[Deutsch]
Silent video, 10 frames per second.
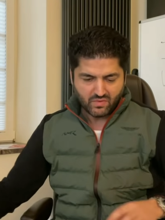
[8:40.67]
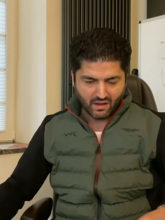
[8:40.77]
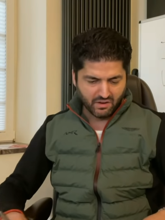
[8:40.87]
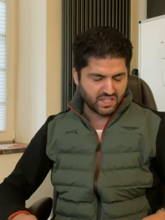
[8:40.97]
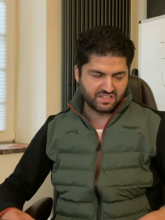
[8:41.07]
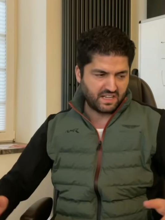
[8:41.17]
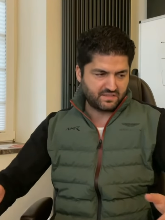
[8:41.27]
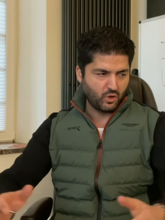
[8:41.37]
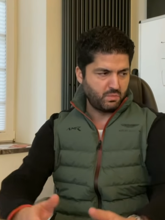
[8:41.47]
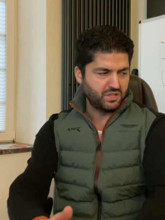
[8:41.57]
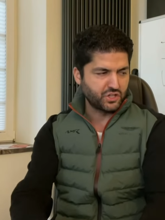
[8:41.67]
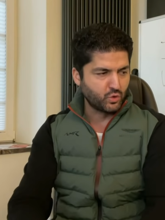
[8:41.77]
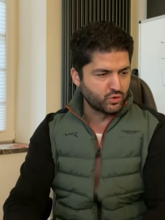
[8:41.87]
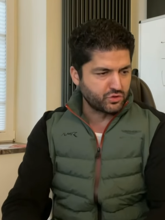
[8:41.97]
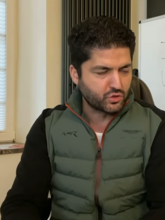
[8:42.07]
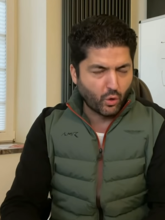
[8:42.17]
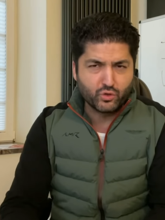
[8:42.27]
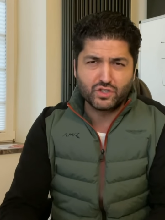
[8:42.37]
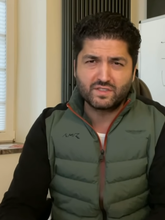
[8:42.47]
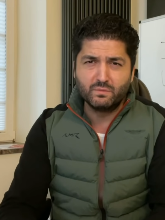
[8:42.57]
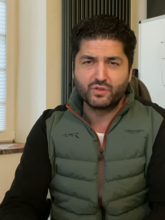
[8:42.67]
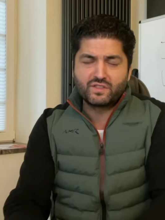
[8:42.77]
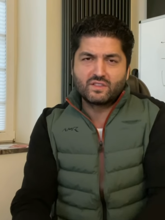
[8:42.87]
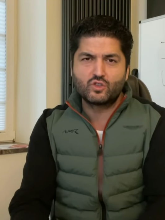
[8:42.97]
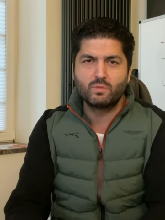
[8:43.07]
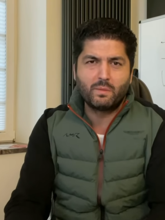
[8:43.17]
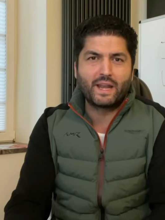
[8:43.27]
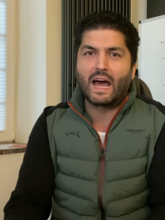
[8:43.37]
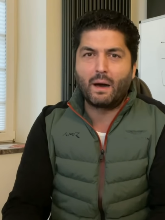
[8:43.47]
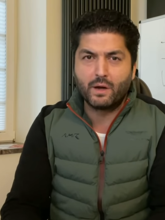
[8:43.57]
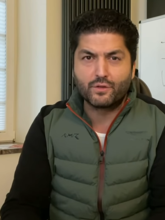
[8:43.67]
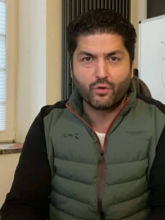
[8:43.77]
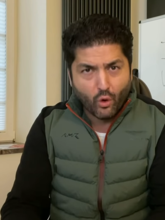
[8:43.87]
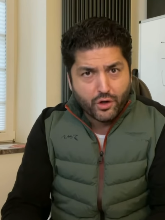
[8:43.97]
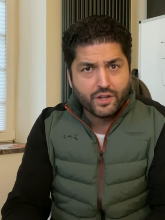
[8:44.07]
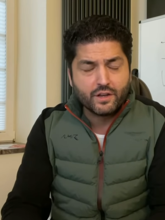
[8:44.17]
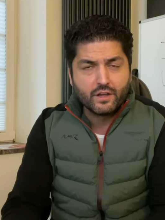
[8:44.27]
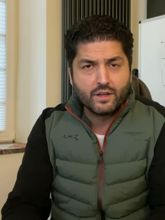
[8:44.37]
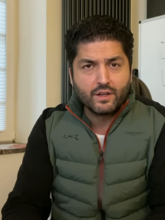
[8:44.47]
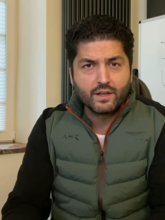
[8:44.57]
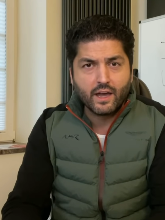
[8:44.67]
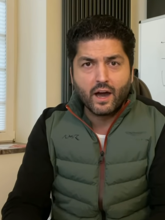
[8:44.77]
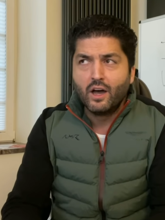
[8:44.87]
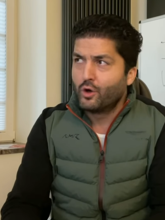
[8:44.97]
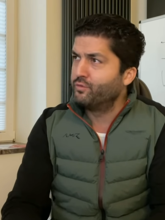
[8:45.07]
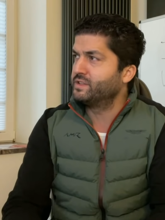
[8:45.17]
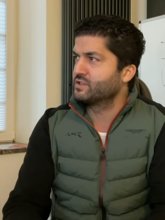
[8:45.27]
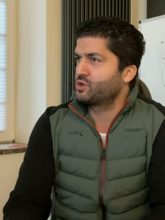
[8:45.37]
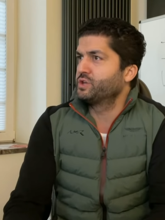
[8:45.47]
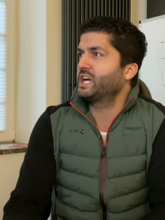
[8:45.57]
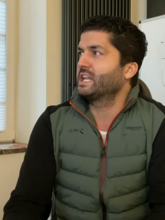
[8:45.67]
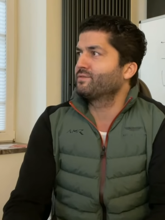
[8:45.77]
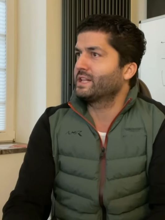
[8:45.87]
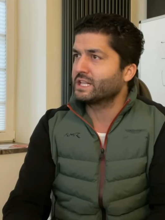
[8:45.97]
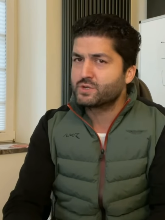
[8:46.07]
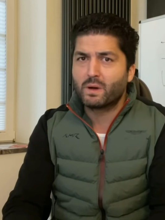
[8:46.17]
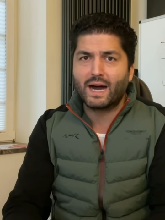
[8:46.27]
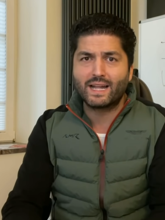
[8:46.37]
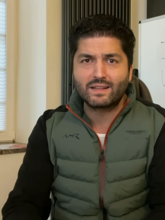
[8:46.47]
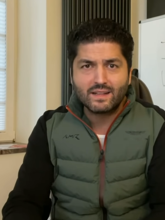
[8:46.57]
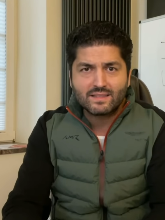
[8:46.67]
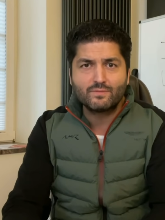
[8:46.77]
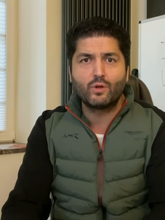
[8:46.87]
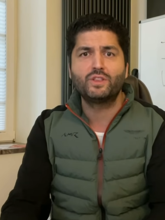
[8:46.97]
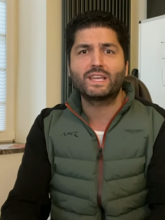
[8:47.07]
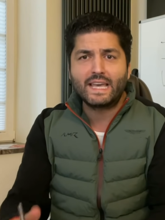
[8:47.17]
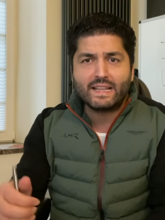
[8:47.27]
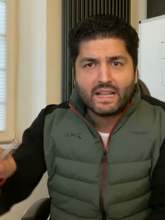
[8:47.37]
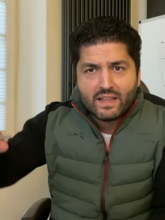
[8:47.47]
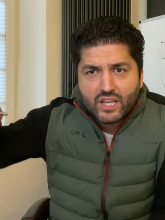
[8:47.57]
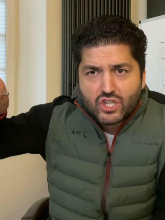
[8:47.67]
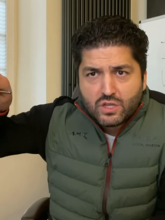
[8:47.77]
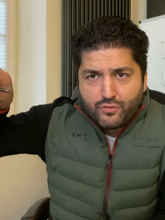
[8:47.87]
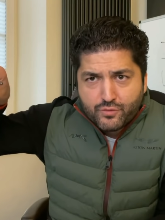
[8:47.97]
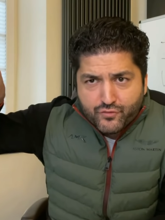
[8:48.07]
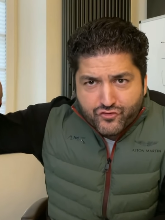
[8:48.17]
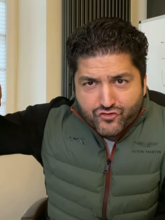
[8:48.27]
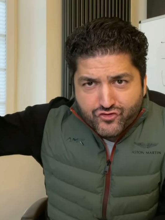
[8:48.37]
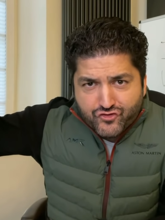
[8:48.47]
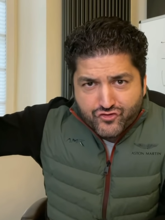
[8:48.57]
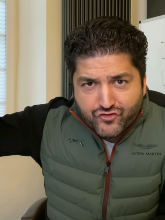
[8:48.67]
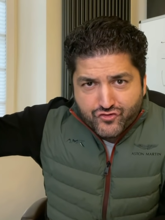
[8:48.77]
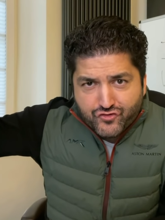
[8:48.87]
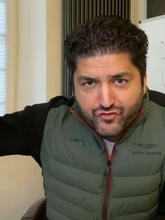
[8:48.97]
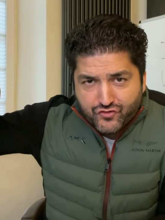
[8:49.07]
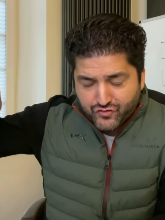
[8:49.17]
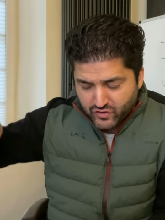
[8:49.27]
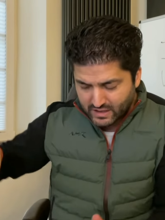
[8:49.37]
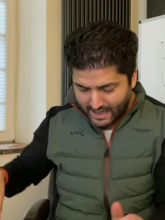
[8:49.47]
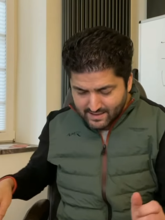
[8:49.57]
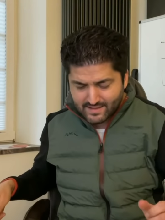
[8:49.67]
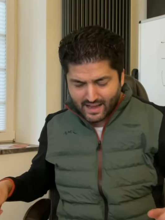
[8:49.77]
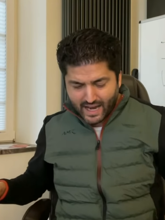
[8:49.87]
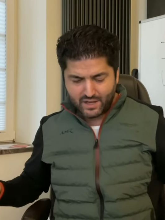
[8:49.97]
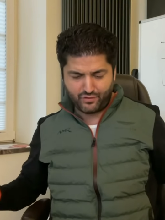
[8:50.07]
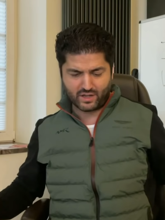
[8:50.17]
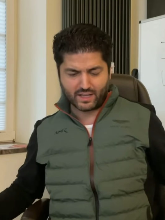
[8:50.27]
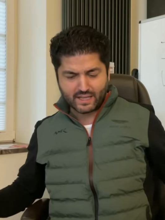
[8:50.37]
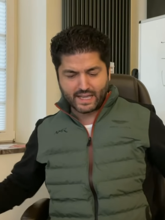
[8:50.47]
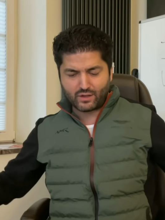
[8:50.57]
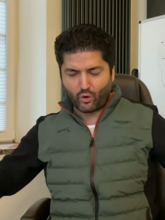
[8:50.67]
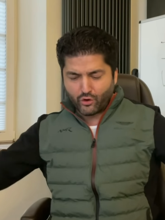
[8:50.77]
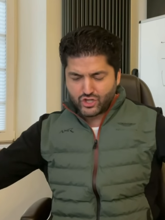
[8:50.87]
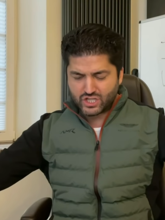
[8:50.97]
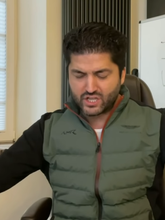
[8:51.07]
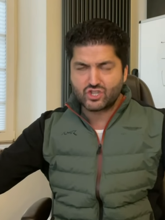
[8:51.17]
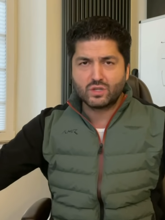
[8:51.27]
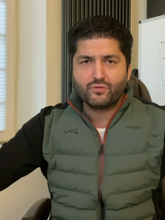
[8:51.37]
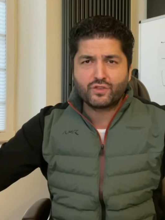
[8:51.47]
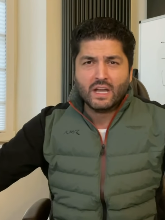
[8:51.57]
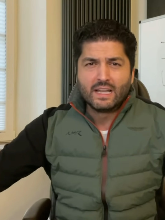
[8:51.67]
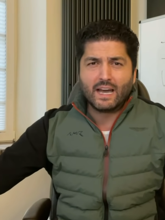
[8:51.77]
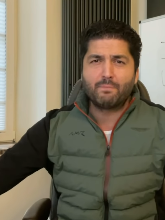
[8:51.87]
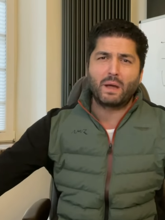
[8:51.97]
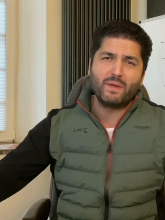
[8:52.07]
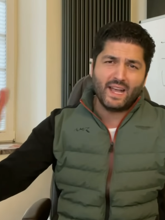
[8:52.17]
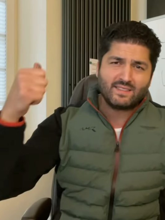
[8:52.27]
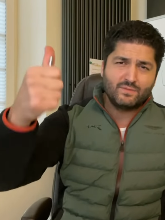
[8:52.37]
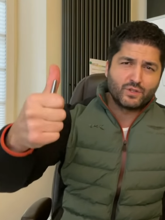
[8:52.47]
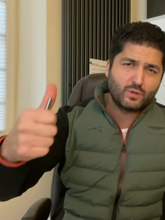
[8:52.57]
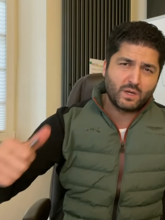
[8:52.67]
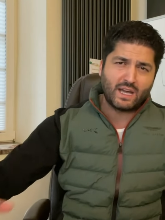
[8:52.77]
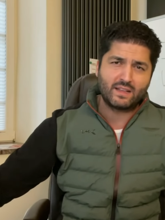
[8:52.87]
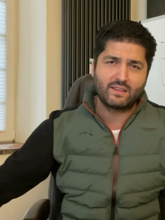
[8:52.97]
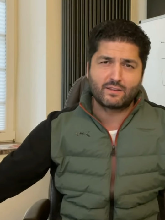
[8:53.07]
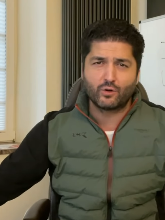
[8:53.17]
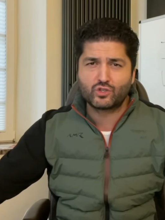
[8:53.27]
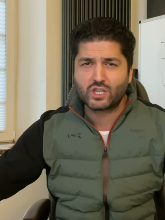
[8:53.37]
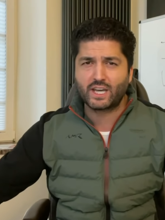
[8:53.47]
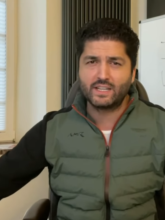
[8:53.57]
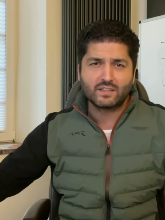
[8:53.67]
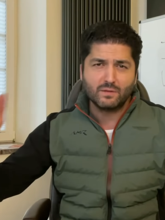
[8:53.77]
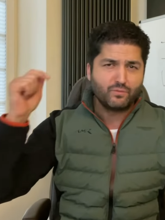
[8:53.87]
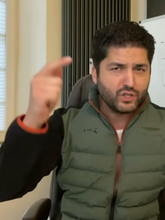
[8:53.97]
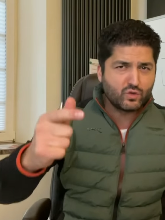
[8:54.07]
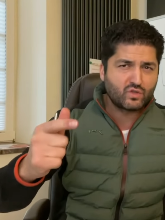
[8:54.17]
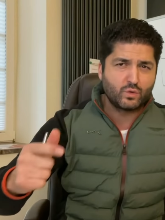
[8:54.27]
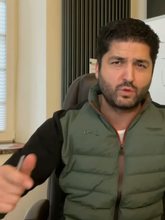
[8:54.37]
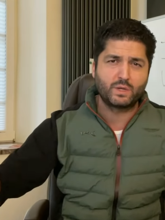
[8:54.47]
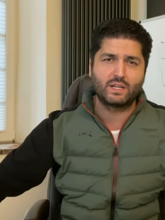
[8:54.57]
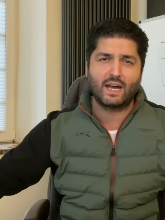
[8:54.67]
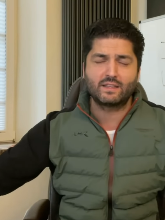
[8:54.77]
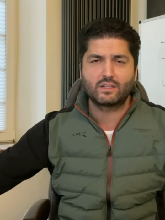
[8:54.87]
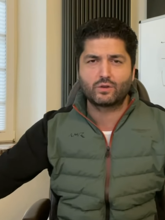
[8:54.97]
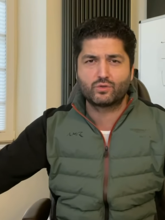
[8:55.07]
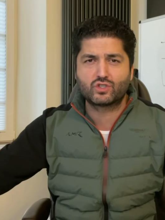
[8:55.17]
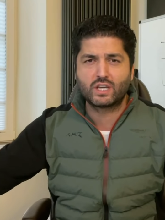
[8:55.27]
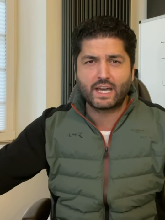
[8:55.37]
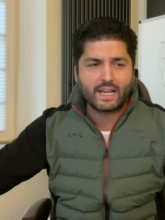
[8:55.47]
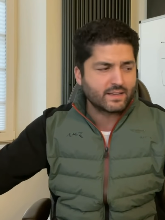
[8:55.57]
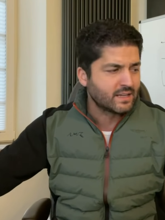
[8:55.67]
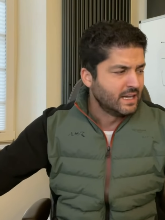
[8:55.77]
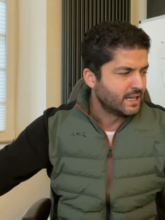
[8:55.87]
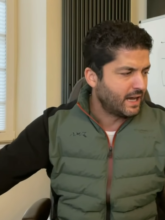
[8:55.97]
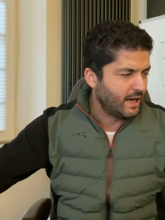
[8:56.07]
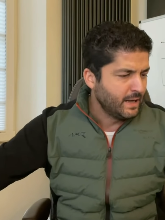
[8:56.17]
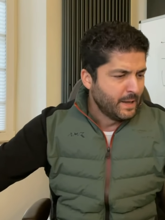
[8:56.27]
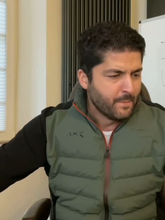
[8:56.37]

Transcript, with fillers: weil ich sag's nochmal, die guten Coaches, die müssen sich über meine Arbeit freuen. Ja, und wenn sich Leute anwaltlich beraten lassen wollen, dann geht ihnen der Stift Ganz einfach, dann geht euch der Stift. Ja, beim Essen wird über den Anti-Coach geredet, in Videos wird über den Anti-Coach geredet. Ja,